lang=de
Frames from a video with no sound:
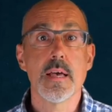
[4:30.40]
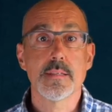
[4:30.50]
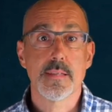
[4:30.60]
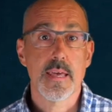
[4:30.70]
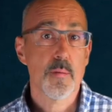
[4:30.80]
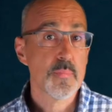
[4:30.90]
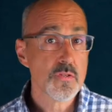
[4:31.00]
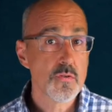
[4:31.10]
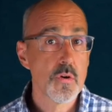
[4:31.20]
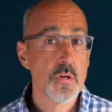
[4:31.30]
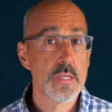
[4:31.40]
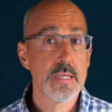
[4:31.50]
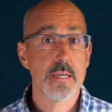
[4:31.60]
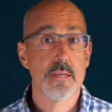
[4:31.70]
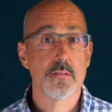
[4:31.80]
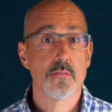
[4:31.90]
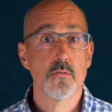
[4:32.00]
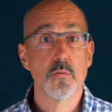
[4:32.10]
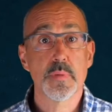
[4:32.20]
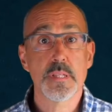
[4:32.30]
sehr Persönliches
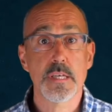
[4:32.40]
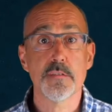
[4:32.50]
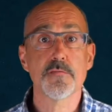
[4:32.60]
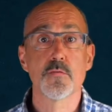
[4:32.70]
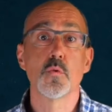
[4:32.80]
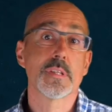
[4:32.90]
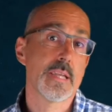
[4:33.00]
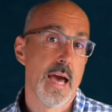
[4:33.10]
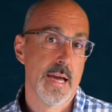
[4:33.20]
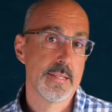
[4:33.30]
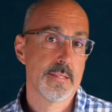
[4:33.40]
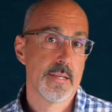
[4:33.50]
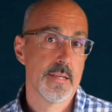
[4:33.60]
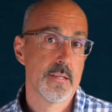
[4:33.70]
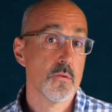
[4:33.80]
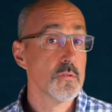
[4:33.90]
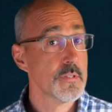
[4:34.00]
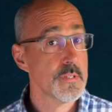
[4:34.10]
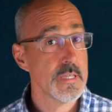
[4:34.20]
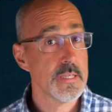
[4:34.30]
und betrifft nur den Einzelnen
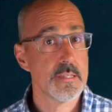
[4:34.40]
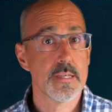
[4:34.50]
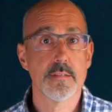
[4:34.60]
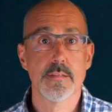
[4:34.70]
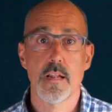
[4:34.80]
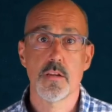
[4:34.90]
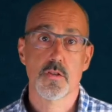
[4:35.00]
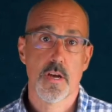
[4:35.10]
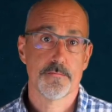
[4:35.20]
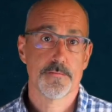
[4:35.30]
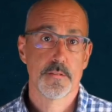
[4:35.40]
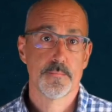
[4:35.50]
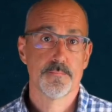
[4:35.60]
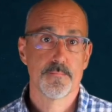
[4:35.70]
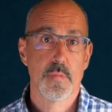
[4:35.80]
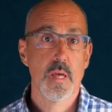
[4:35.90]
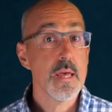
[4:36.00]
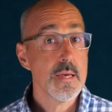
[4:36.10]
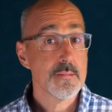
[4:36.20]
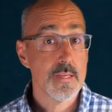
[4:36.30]
und nicht die Gesellschaft.
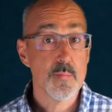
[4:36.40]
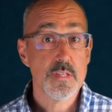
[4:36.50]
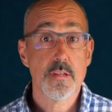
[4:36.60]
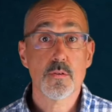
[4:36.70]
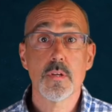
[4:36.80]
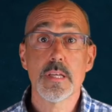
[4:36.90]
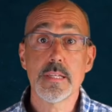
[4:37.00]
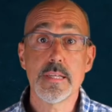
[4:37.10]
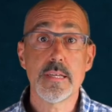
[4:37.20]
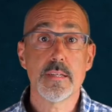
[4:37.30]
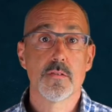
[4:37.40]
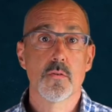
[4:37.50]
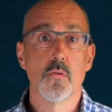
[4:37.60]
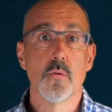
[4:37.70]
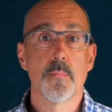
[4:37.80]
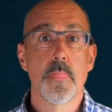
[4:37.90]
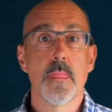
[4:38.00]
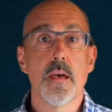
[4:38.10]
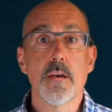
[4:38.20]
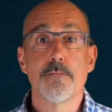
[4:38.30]
Dem ist natürlich nicht so.
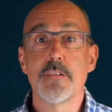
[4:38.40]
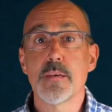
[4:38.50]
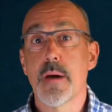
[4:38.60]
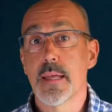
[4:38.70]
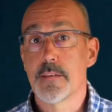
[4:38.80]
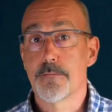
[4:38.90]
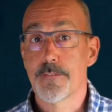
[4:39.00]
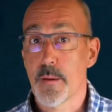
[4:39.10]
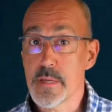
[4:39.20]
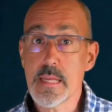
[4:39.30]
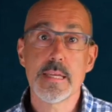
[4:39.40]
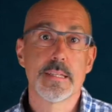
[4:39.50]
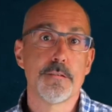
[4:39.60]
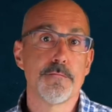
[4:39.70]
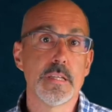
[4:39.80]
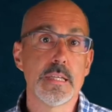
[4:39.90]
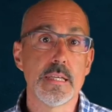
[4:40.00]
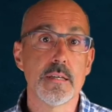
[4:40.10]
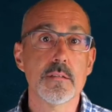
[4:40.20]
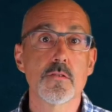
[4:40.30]
Wie man Familie
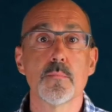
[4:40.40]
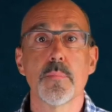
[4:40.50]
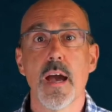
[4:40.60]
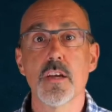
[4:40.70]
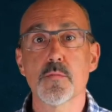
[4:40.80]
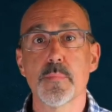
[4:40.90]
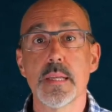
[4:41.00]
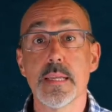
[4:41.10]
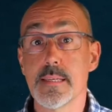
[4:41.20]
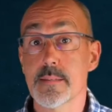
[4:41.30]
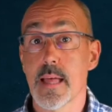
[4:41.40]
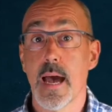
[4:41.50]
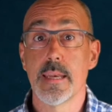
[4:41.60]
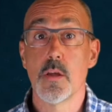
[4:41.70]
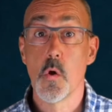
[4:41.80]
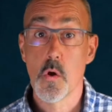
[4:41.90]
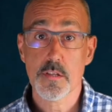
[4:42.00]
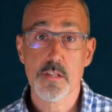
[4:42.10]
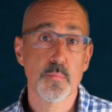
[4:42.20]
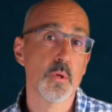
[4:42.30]
definiert zum Beispiel, ist eine
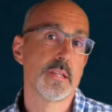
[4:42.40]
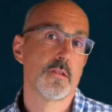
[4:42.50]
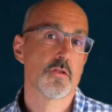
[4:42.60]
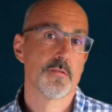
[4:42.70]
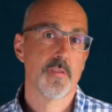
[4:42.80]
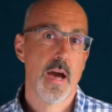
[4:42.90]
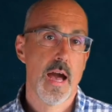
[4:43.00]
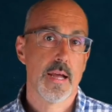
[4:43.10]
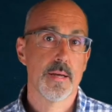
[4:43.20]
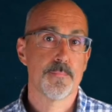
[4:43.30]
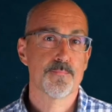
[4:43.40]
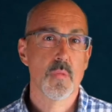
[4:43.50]
höchst politische Frage.